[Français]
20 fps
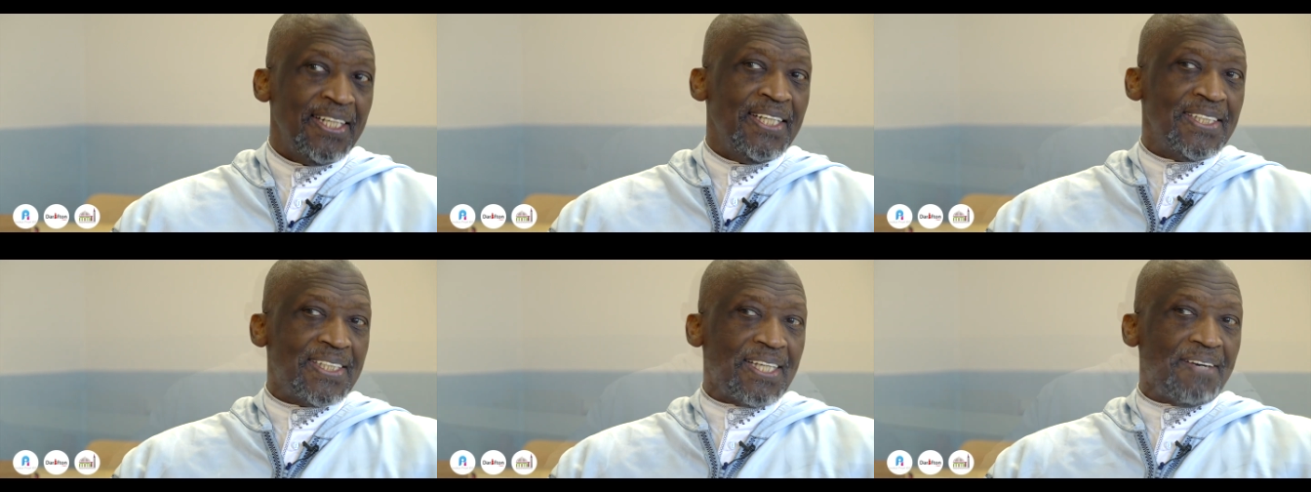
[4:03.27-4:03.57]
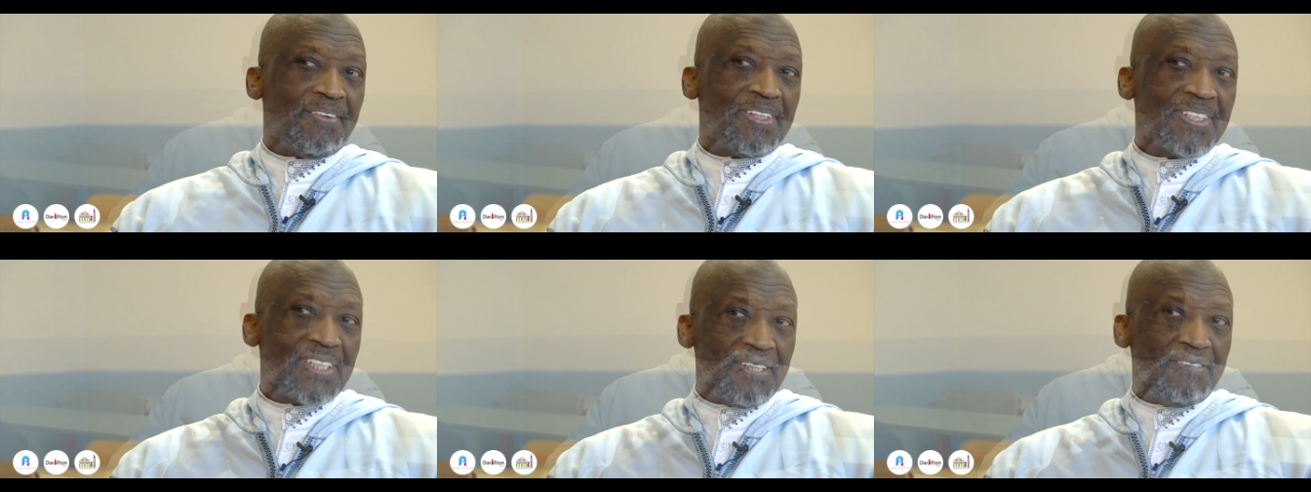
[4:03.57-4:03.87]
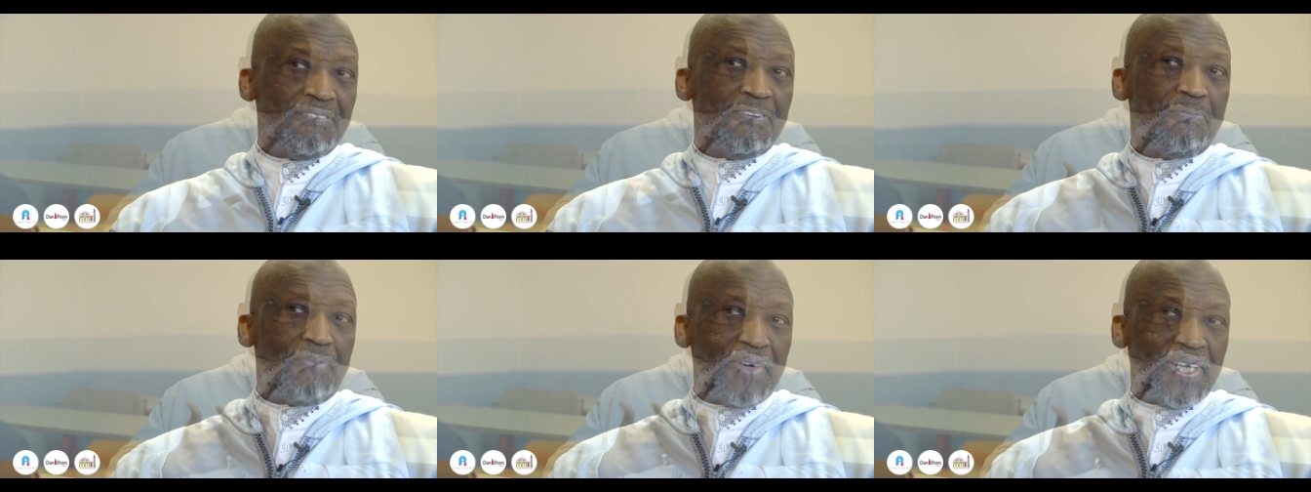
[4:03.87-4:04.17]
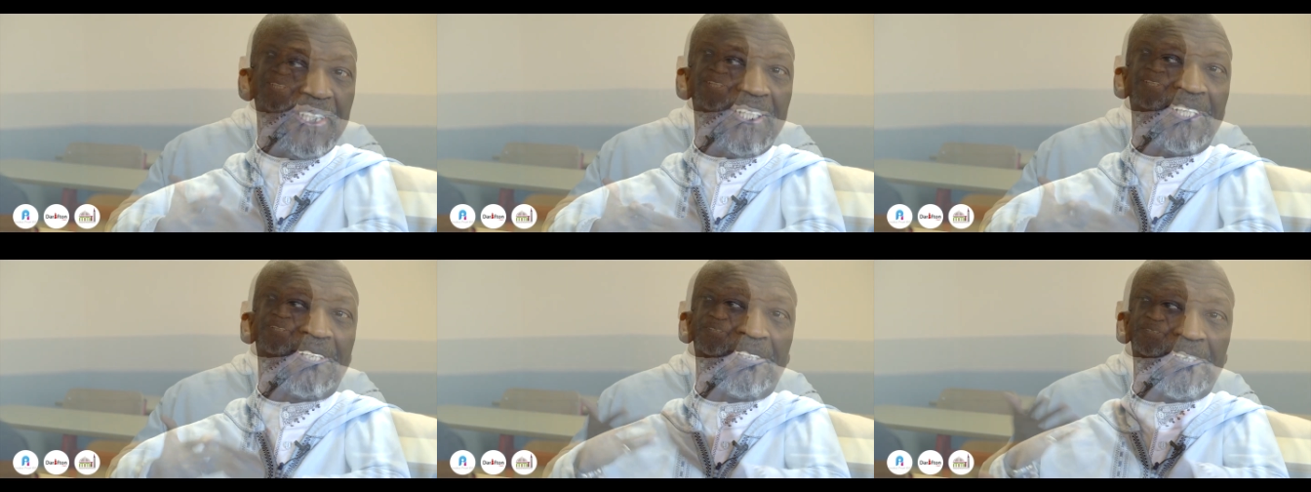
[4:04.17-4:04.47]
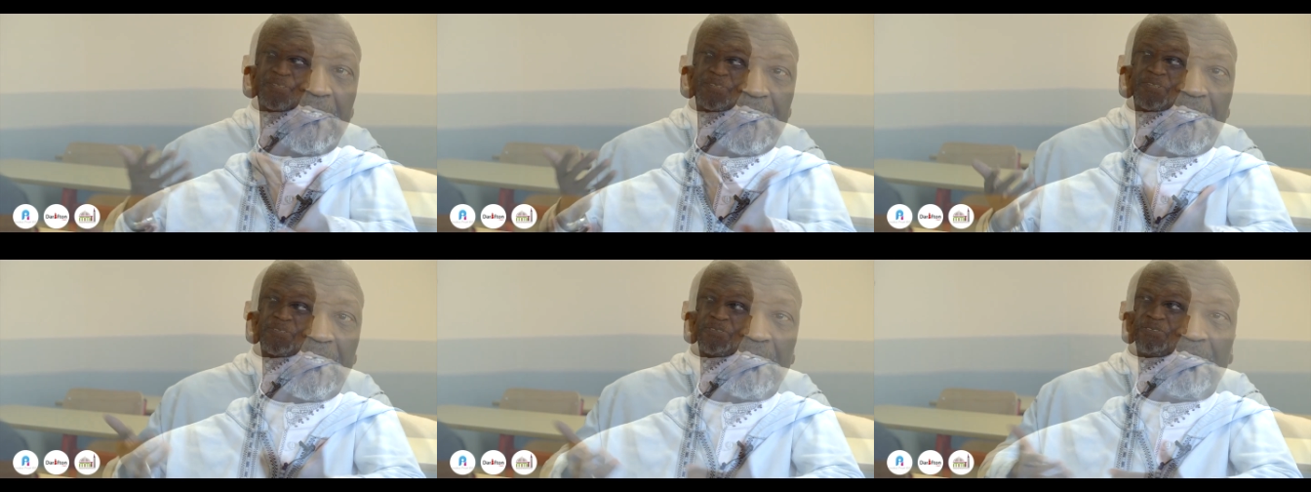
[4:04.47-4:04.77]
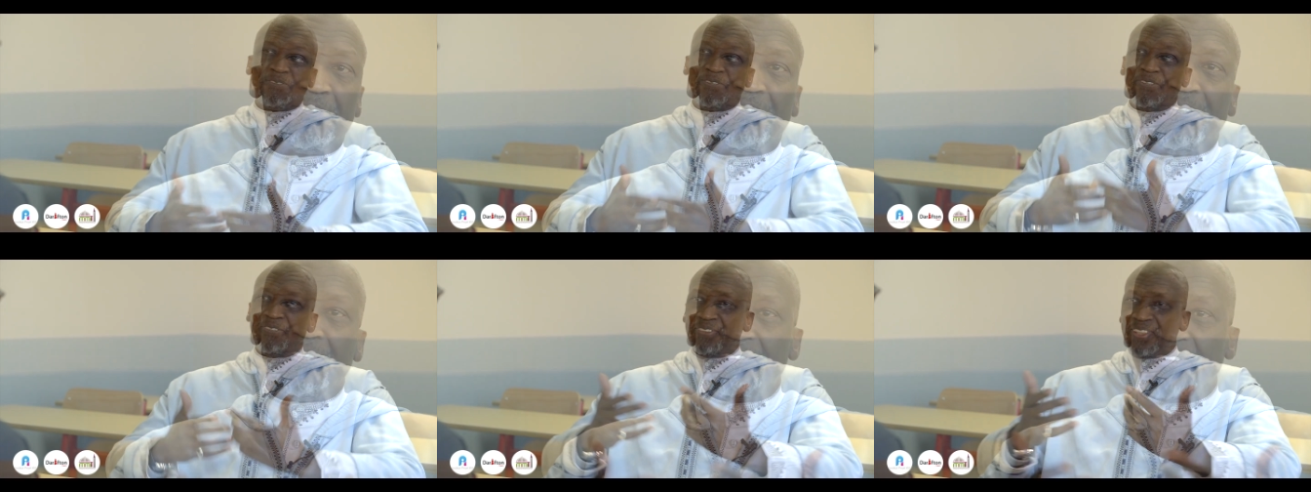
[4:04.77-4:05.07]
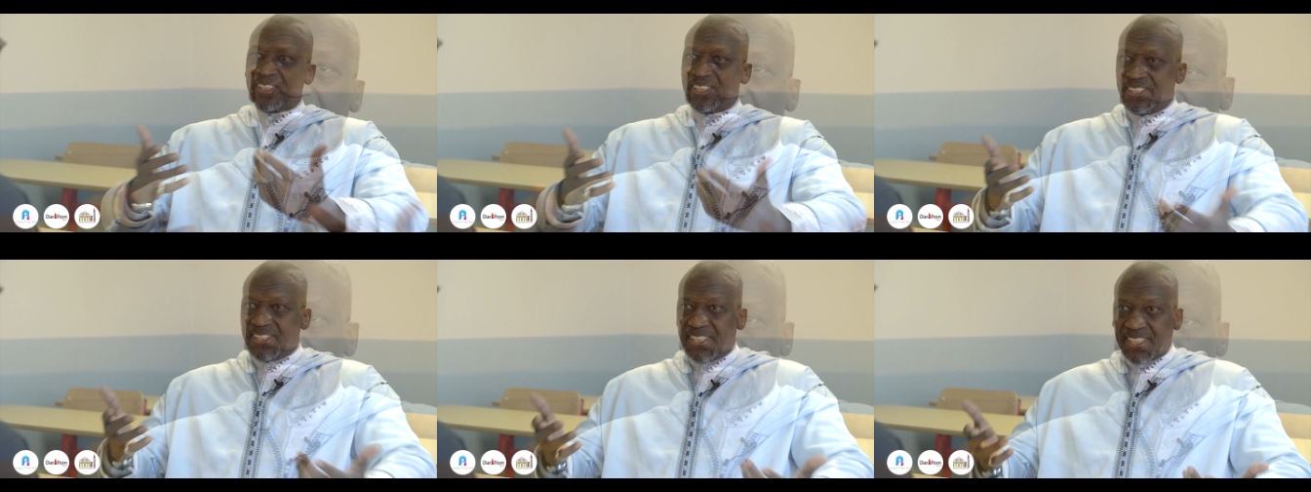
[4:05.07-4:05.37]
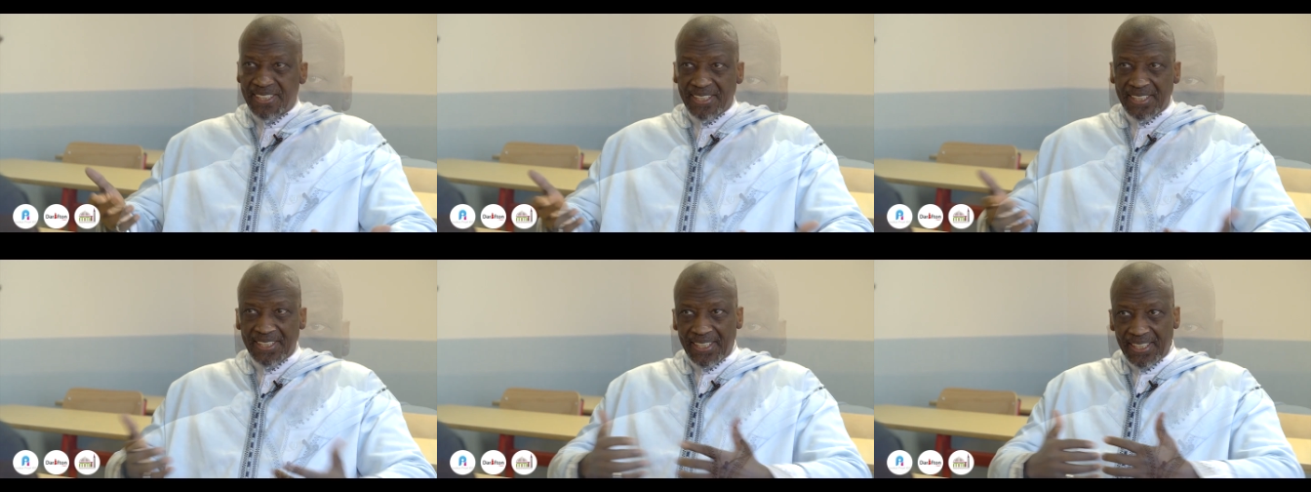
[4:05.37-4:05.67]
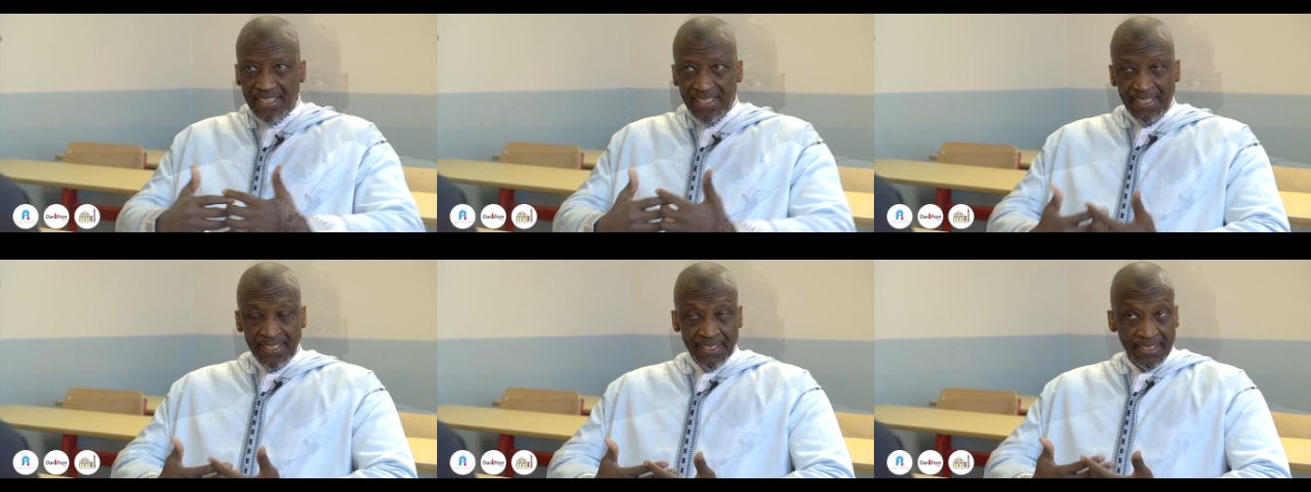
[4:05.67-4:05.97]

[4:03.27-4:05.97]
savants, ça ne veut pas dire qu'on sort d'une université, etc.,